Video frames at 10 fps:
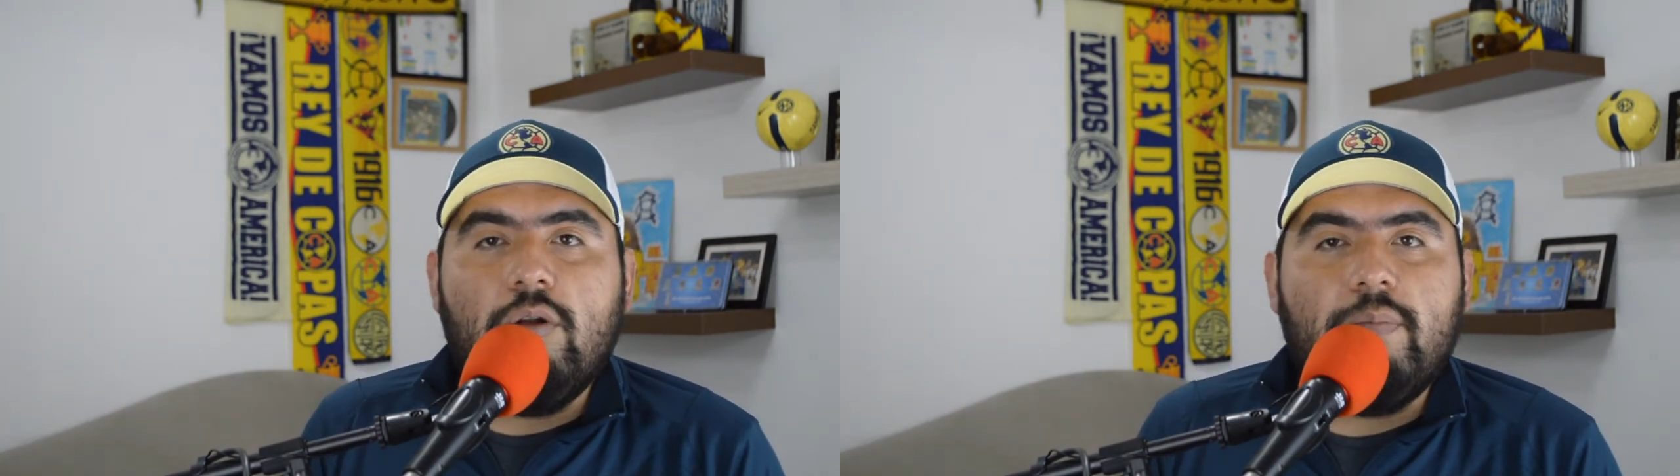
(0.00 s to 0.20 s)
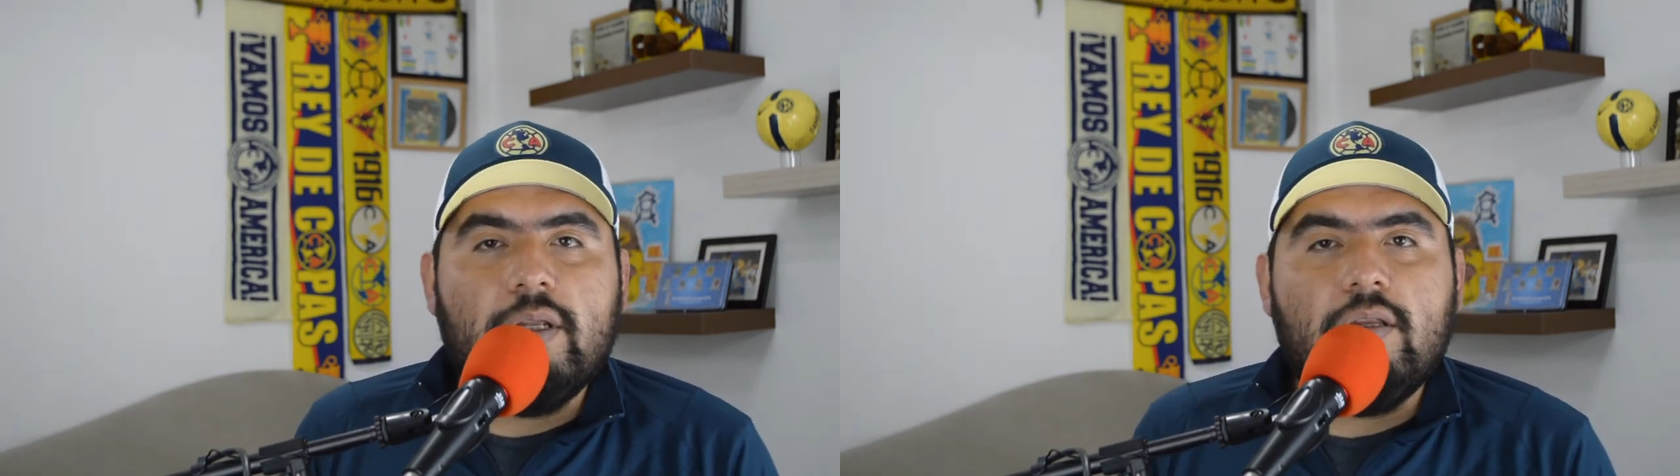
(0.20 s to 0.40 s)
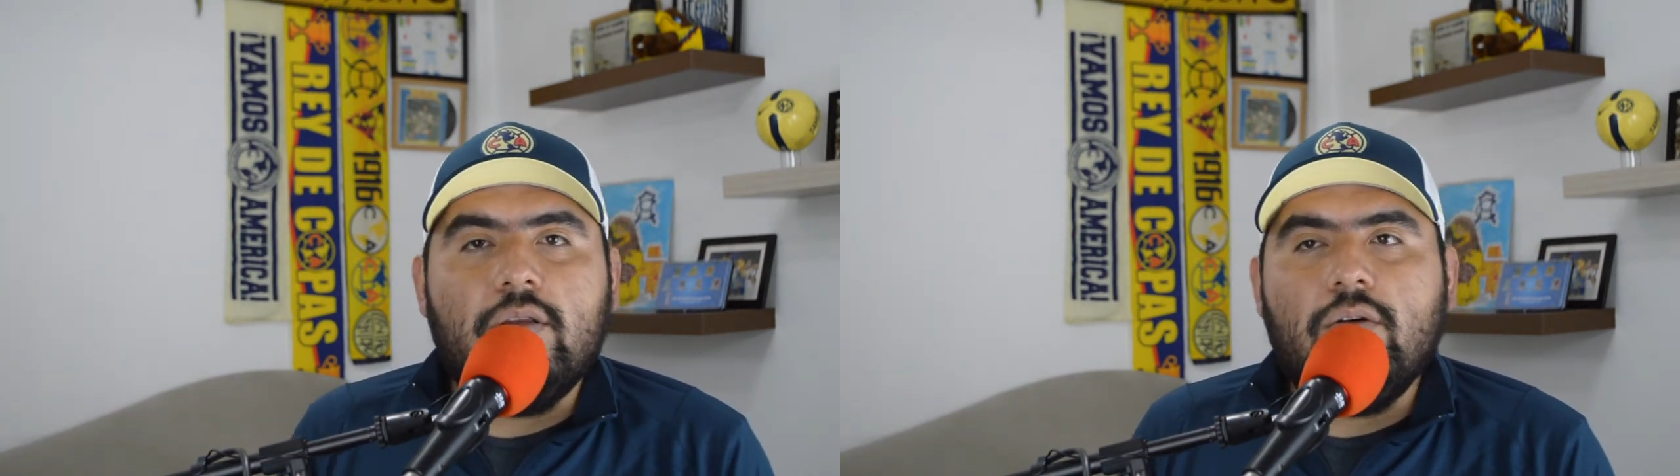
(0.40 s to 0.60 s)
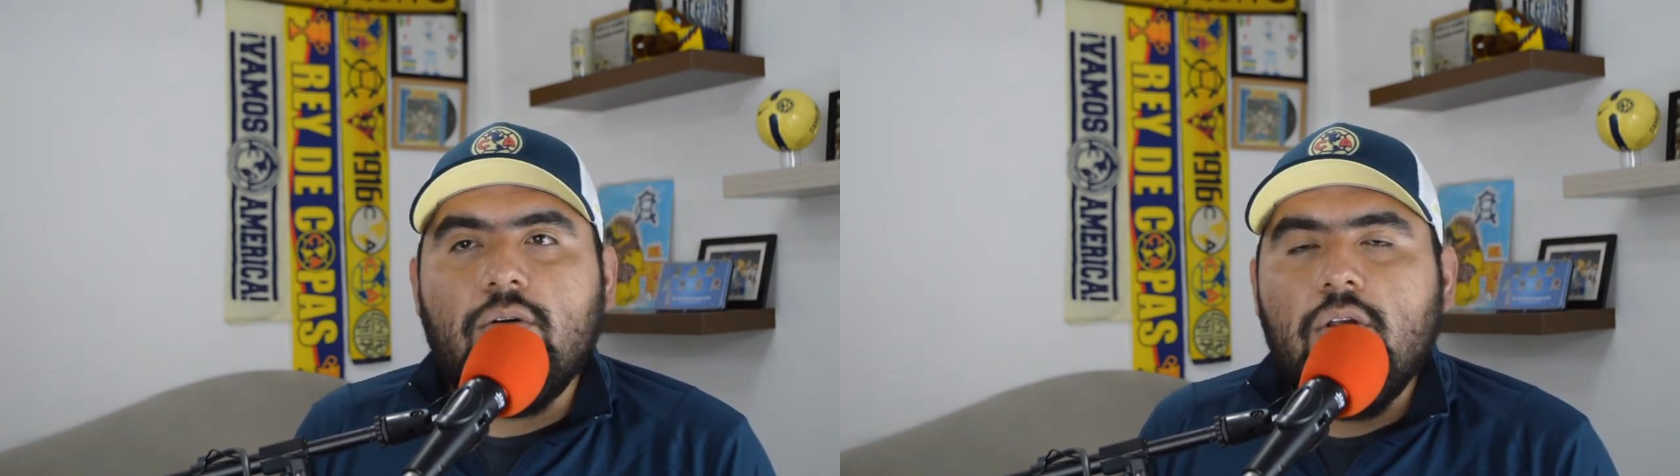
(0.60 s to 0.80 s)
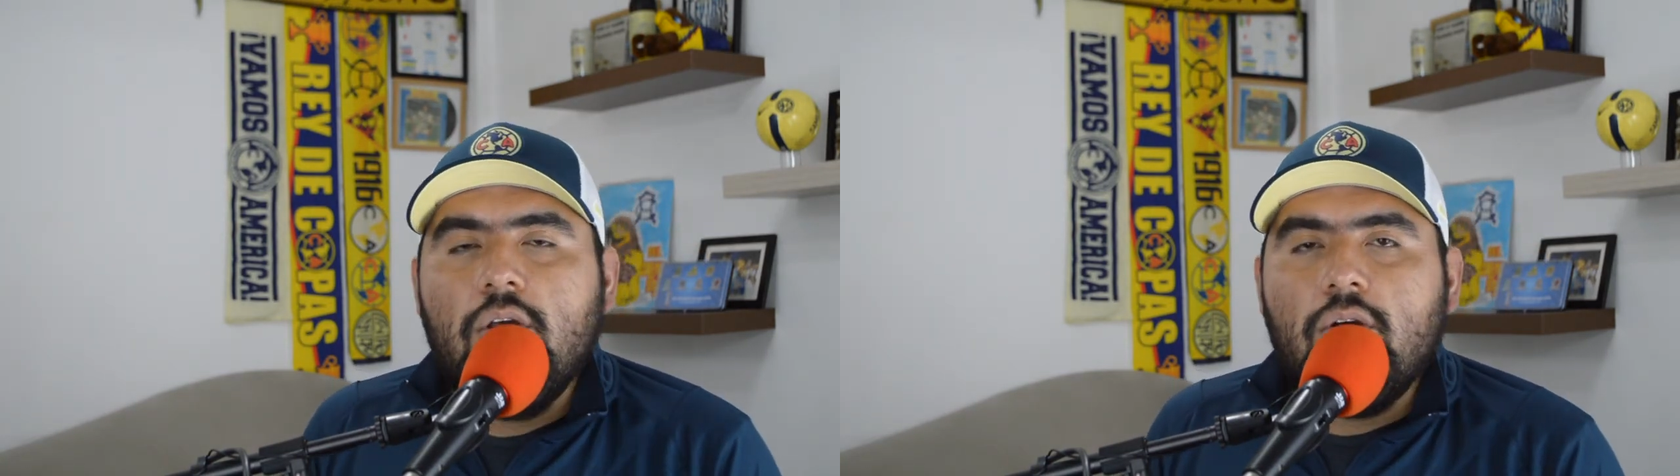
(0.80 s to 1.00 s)
del
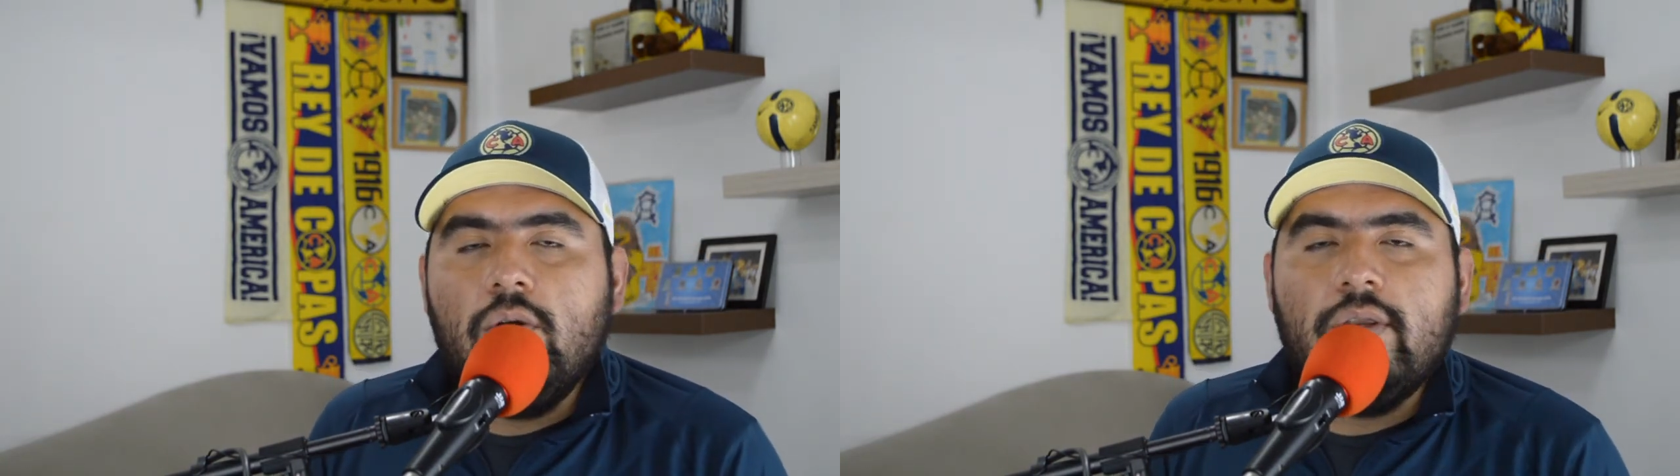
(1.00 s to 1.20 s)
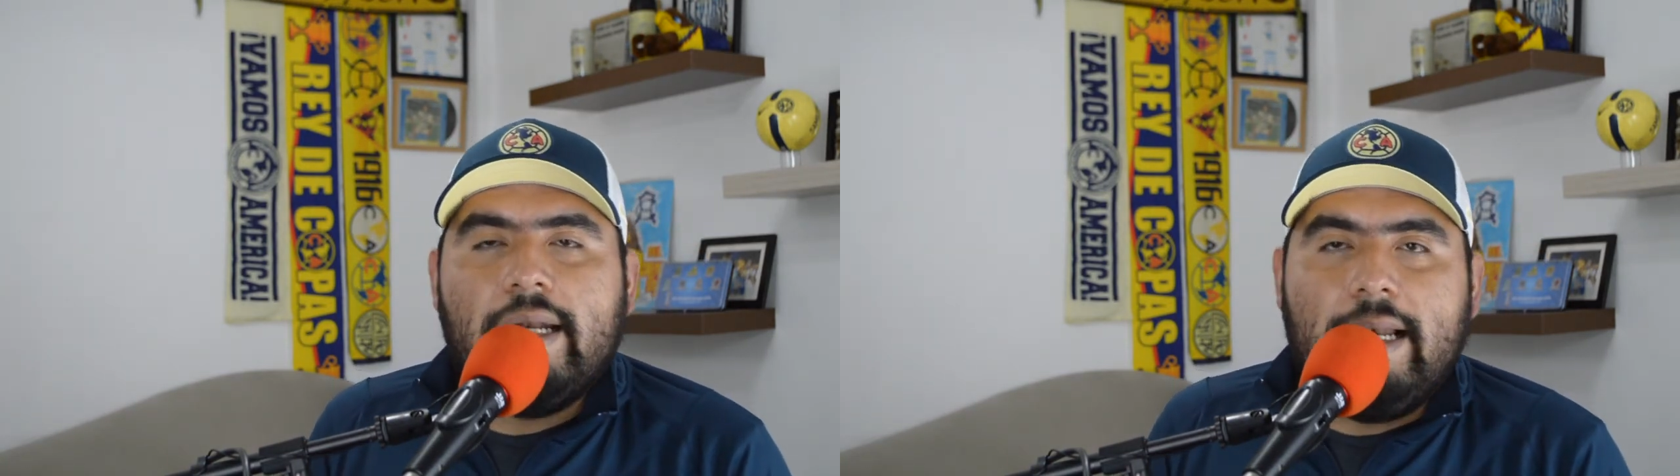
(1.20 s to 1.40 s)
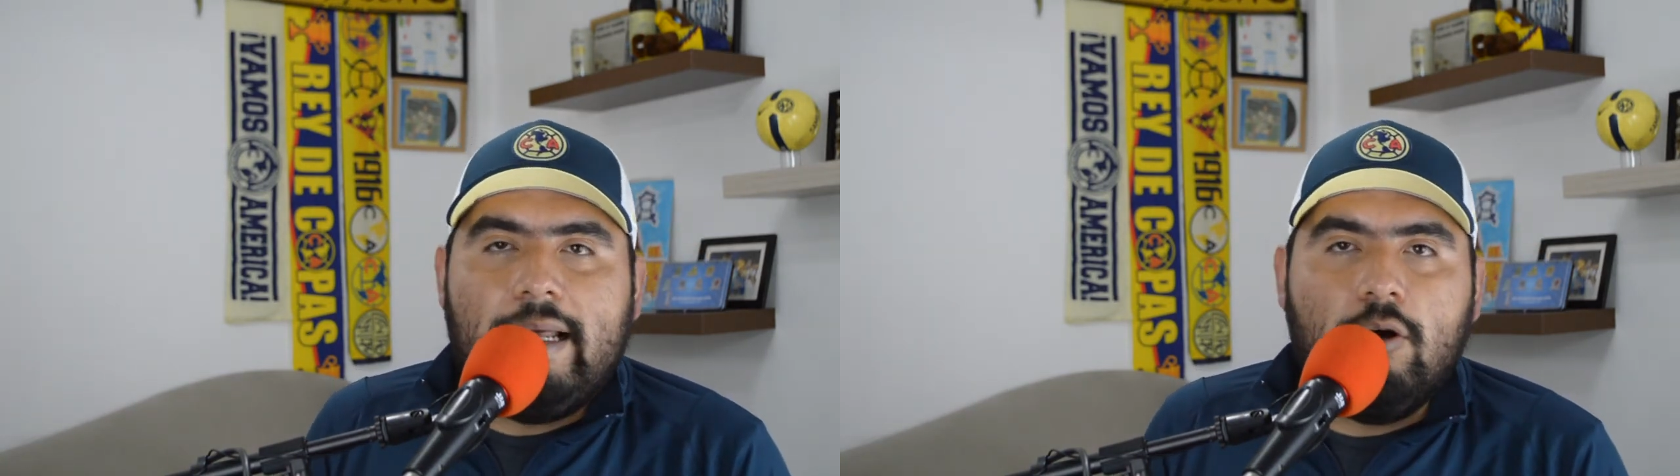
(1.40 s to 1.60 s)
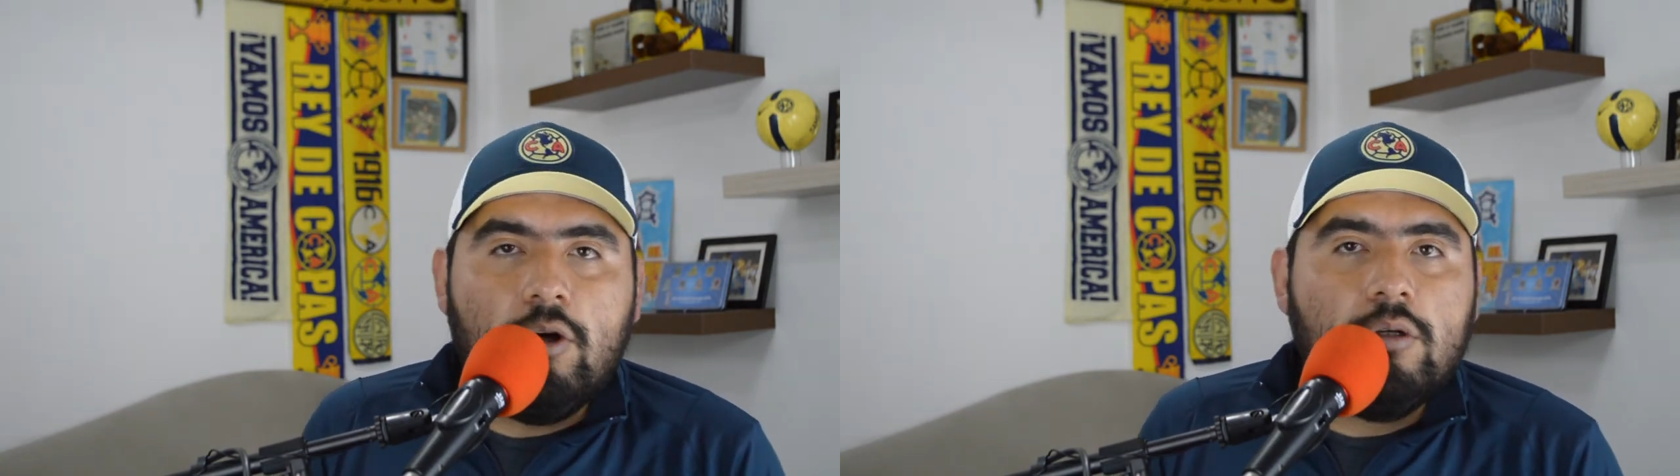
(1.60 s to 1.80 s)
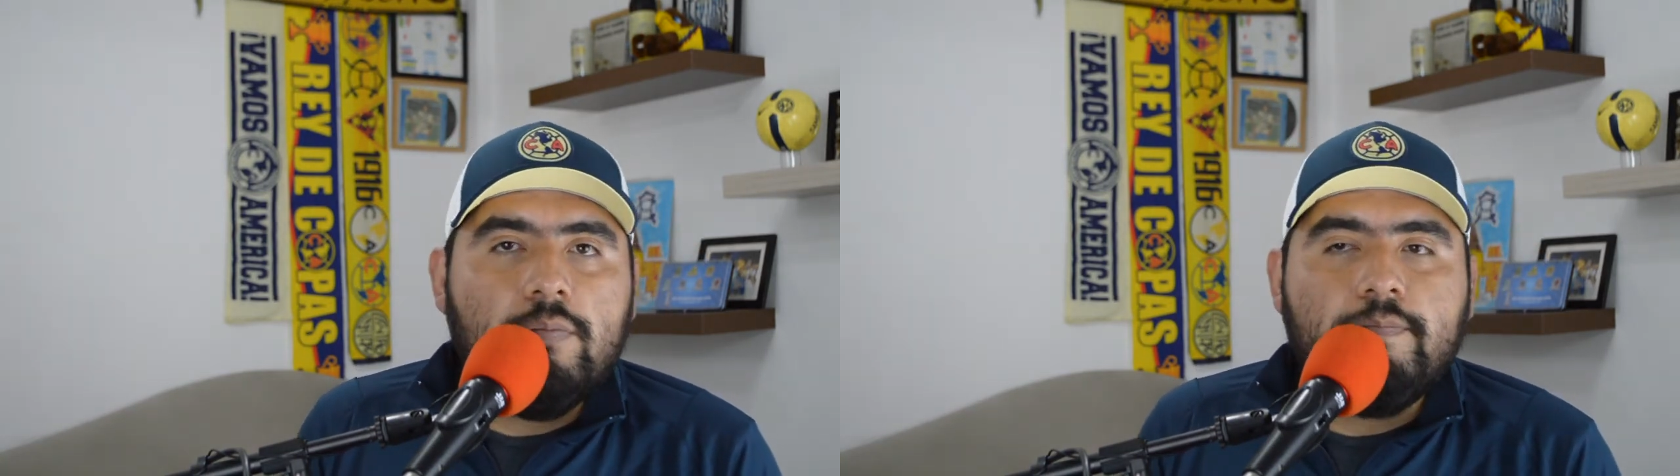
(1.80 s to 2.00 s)
partido contra
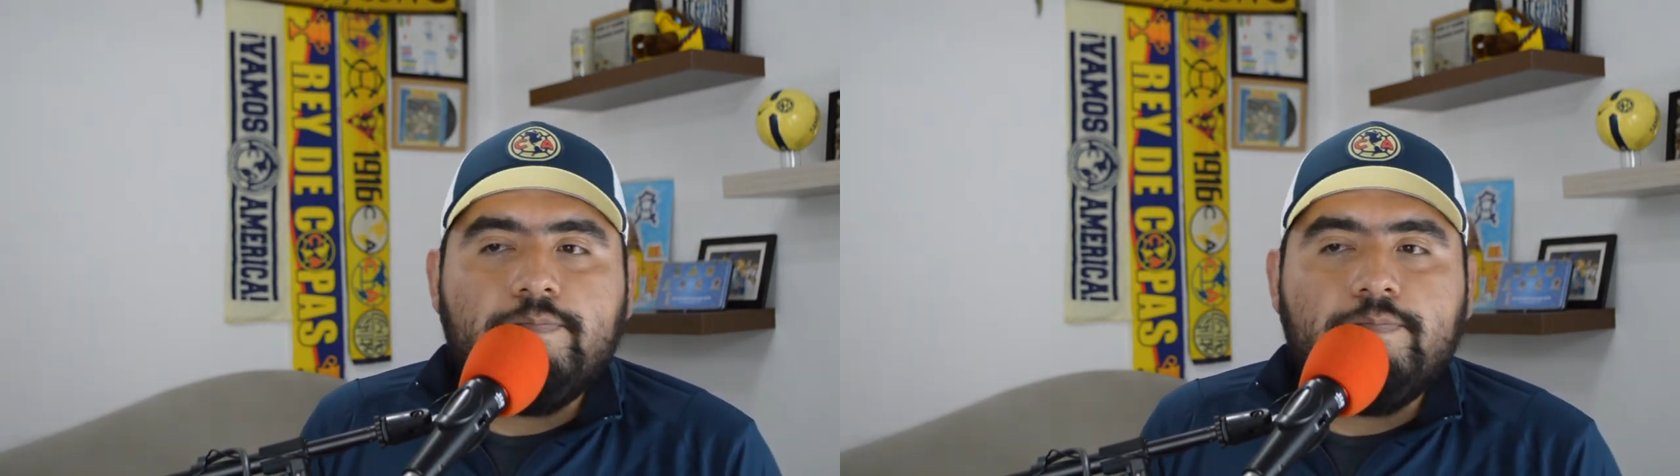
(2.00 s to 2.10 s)
León.